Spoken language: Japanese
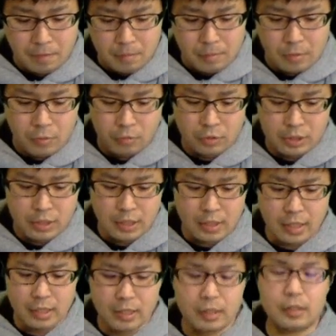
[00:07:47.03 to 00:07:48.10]
まあ、こういう式成
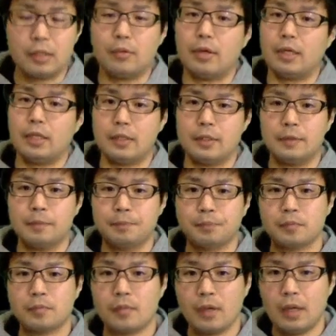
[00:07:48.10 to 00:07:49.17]
り立ってるわけです。
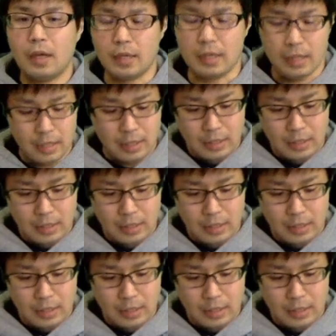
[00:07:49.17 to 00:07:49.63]
はい。